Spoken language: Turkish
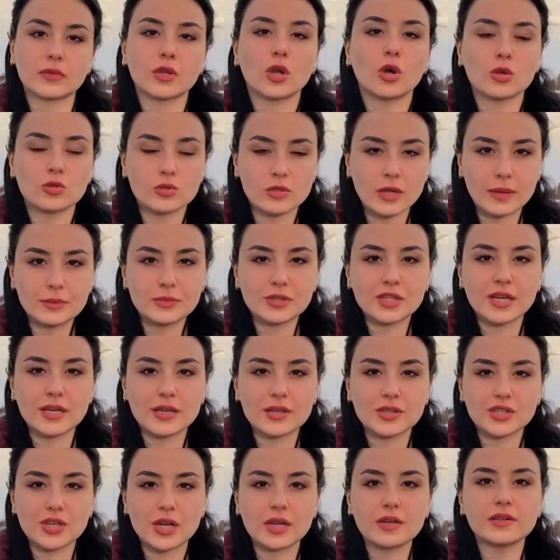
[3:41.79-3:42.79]
Özlem Şen
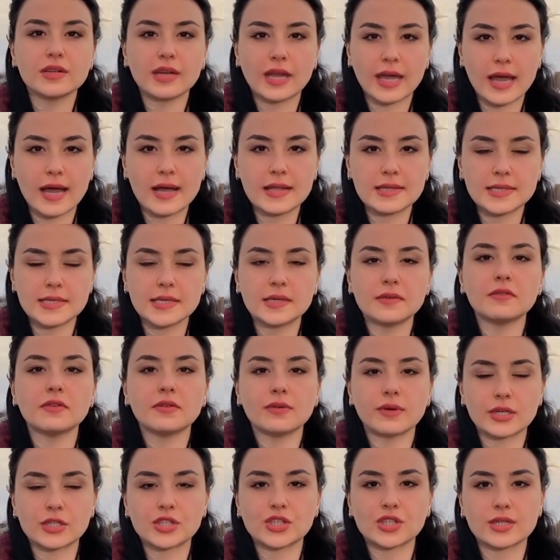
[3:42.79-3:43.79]
Yaşar, Real TV
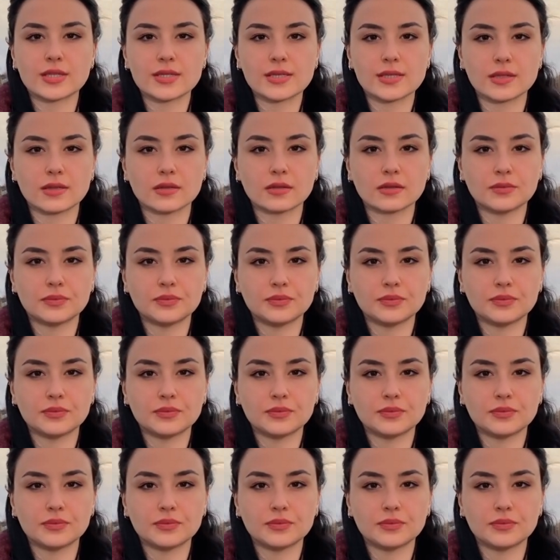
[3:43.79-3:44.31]
Washington.